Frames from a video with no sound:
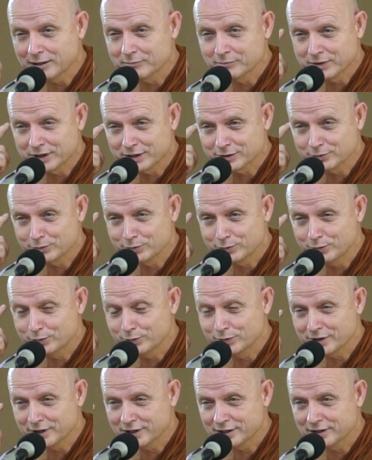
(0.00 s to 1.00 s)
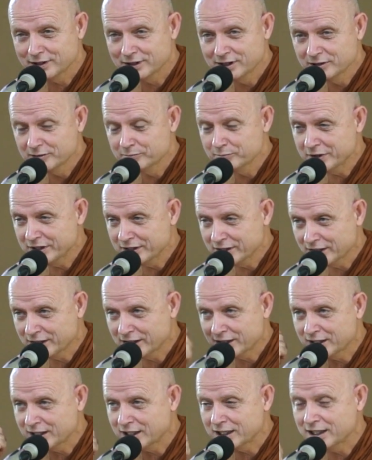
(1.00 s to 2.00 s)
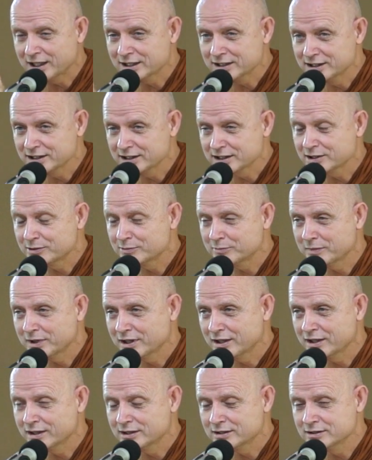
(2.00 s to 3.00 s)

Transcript: ผ่านหูเนี่ยเป็นอาหารที่เข้ามา